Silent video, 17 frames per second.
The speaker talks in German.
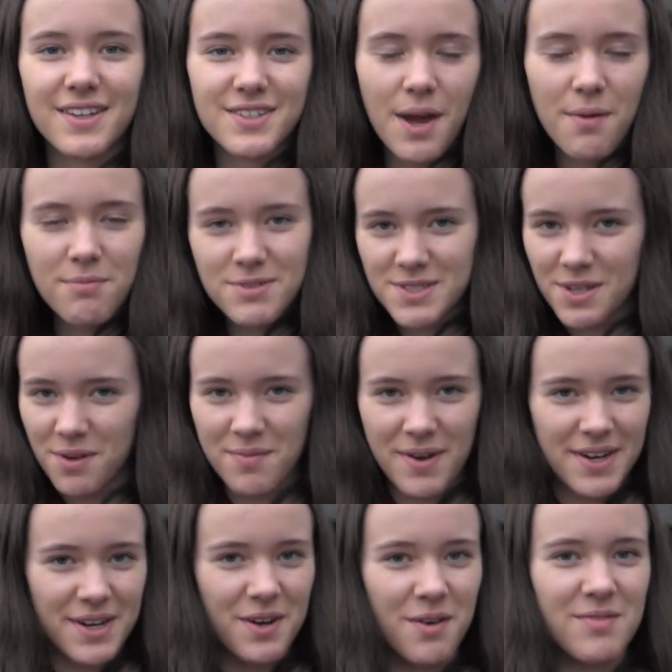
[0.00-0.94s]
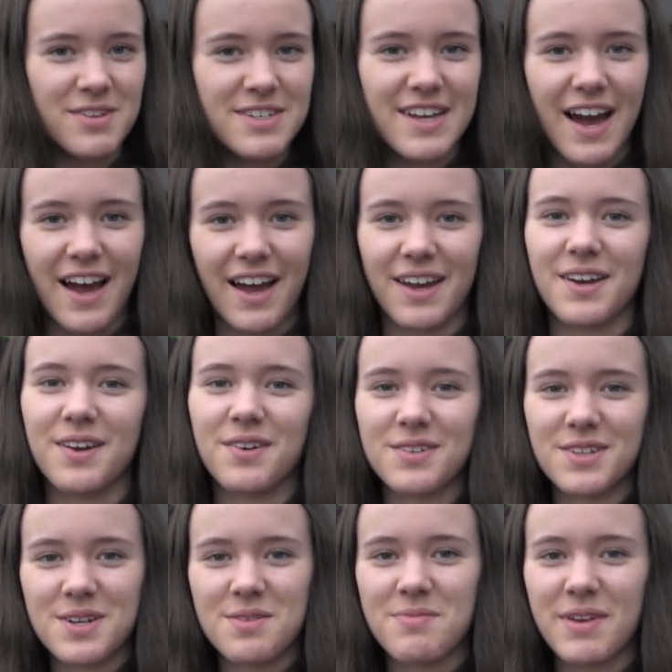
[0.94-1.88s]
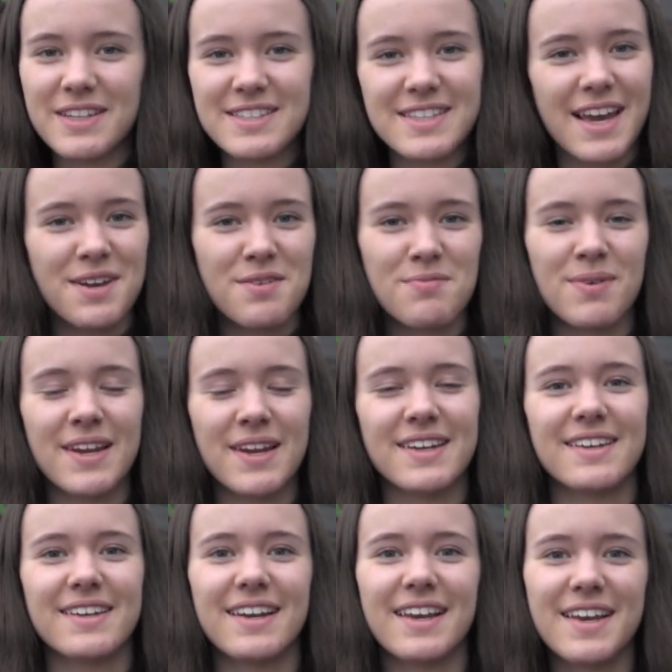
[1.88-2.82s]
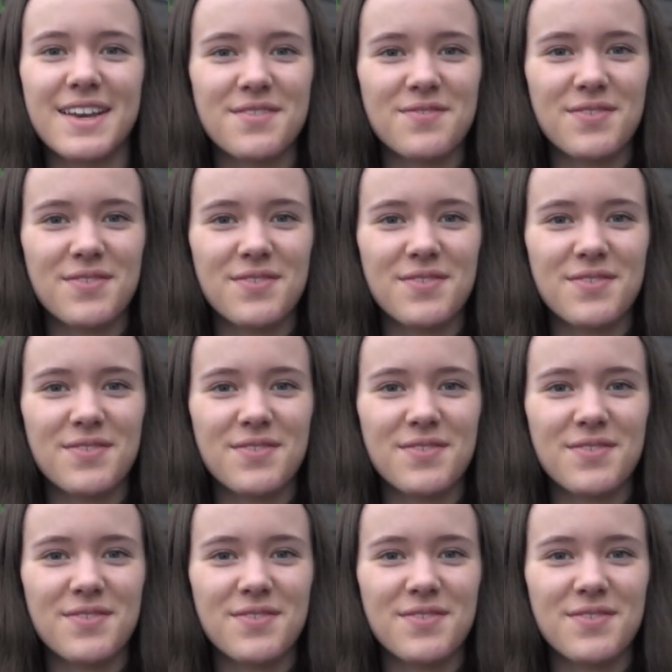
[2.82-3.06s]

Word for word: Schreibt es doch mal in die Kommentare. Unter dem jetzt eingeblendeten Link